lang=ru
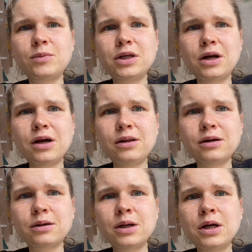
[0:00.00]

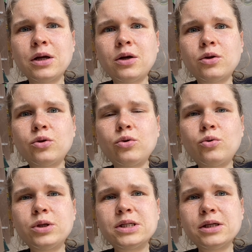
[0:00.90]
минералах,
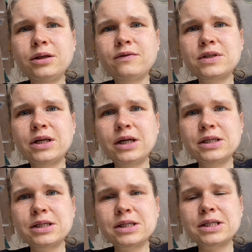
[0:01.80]
но дело и в стрессе.